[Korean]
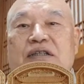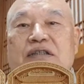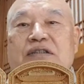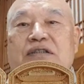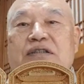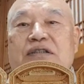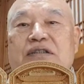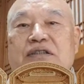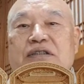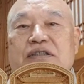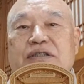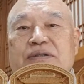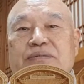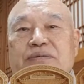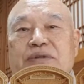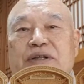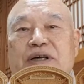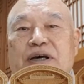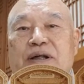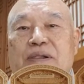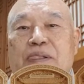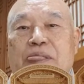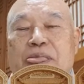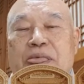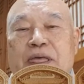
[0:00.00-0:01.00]
그렇습니다.
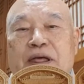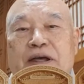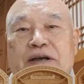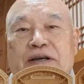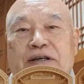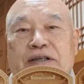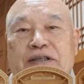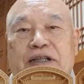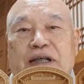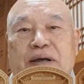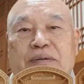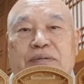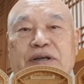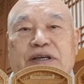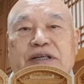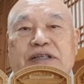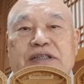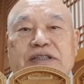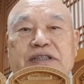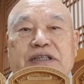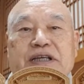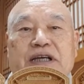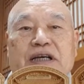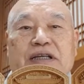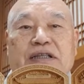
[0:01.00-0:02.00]
그 다음에
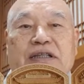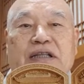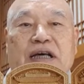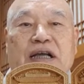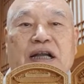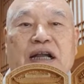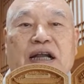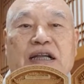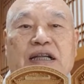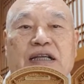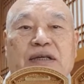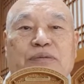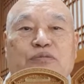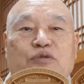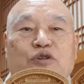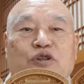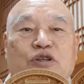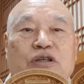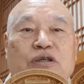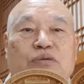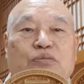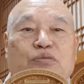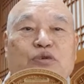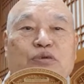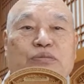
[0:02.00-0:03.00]
일체 다란이
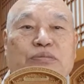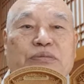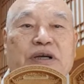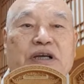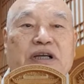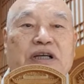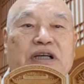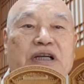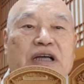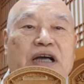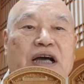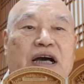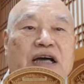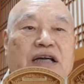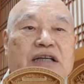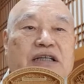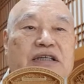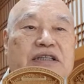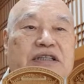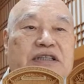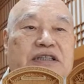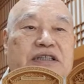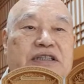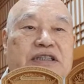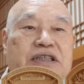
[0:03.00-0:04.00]
문을 분명히
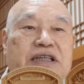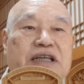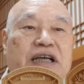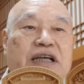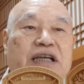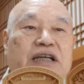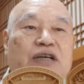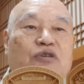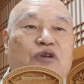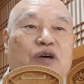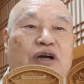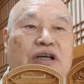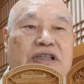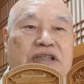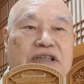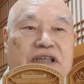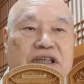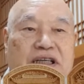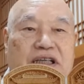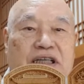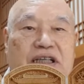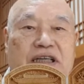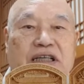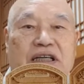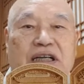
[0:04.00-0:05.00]
아는 지혜의
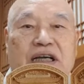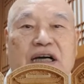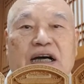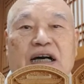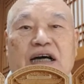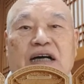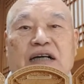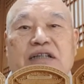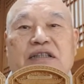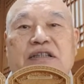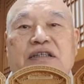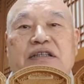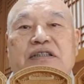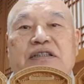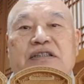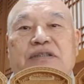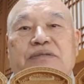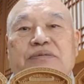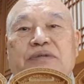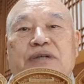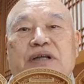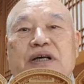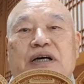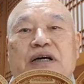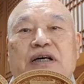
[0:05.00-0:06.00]
관찰이냐
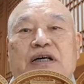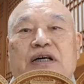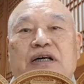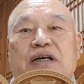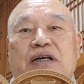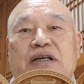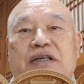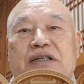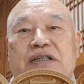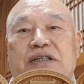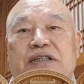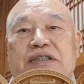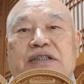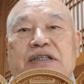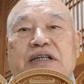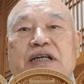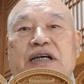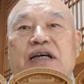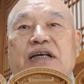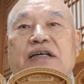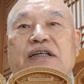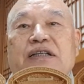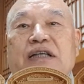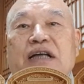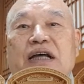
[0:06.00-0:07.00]
그렇습니다.
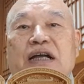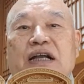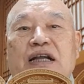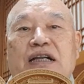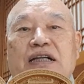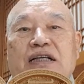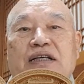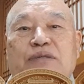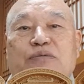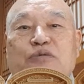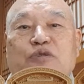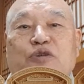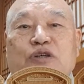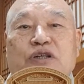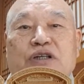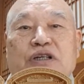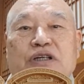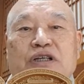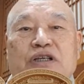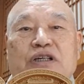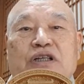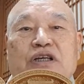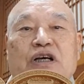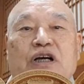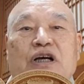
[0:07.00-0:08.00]
일체 다란이
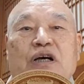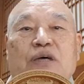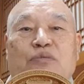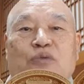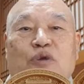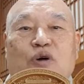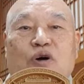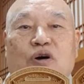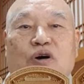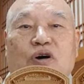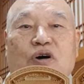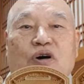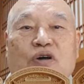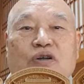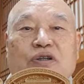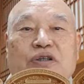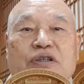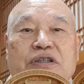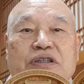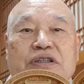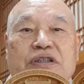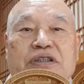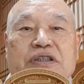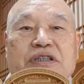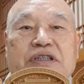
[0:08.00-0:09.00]
문을 모든
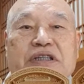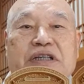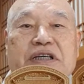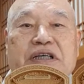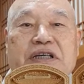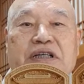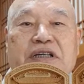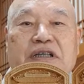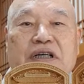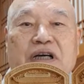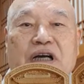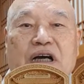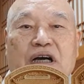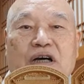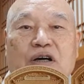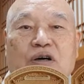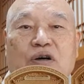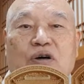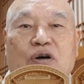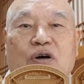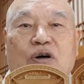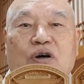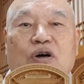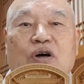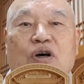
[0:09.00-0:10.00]
것을
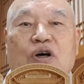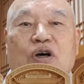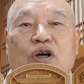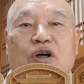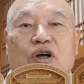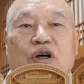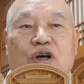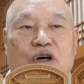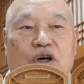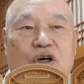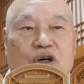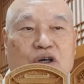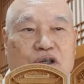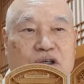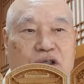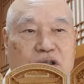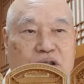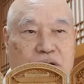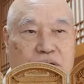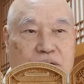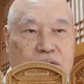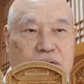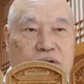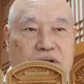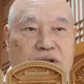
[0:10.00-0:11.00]
기억하고 어,
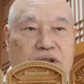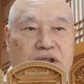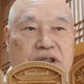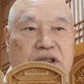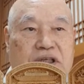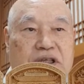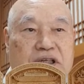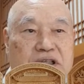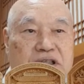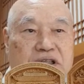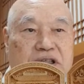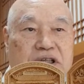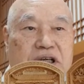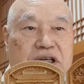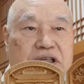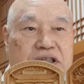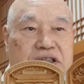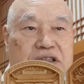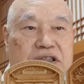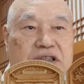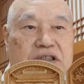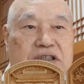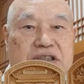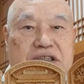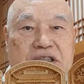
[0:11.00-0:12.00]

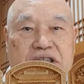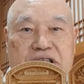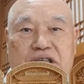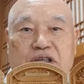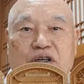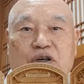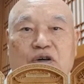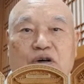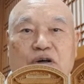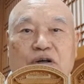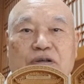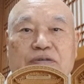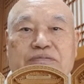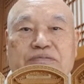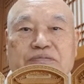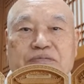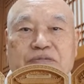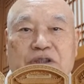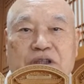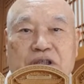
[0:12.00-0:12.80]
기억해서 지니고